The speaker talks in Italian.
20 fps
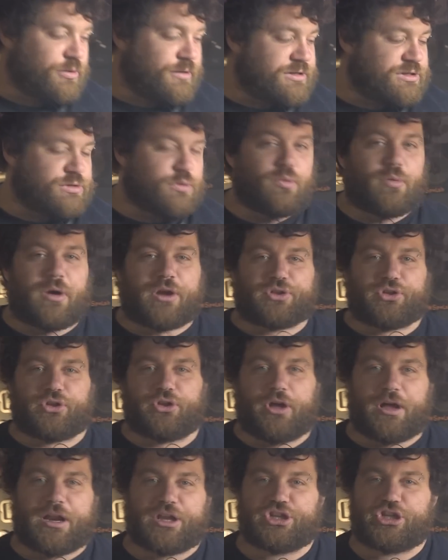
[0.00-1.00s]
ci ha messo un quarto
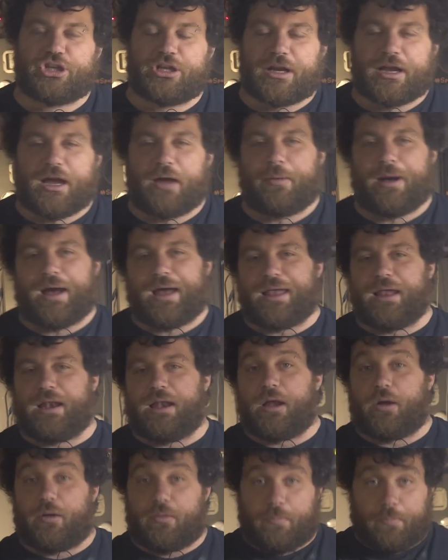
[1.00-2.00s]
d'ora circa, ma
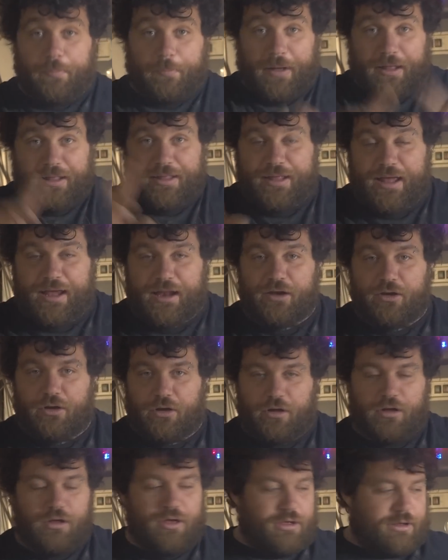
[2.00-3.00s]
il
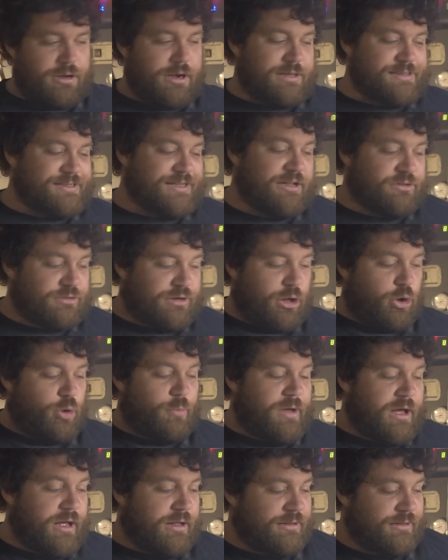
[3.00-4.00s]
pannello, la scatola
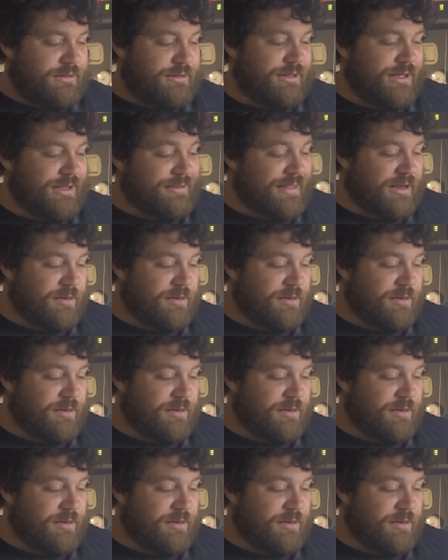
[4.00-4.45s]
comandi è